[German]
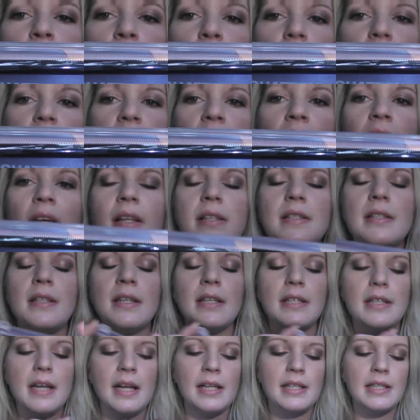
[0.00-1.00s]
benutze ihn jetzt
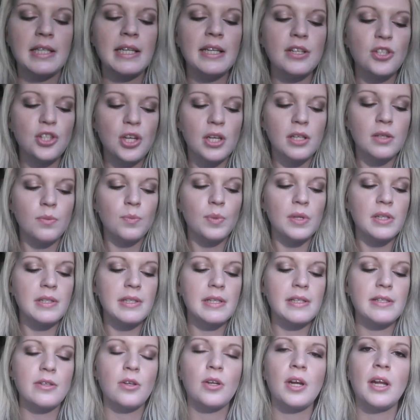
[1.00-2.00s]
nicht als
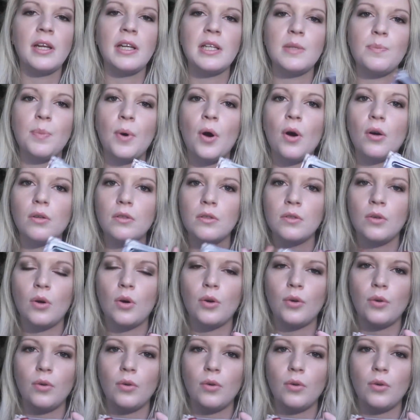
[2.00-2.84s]
Lidschattenpinsel, sondern ich brauchte noch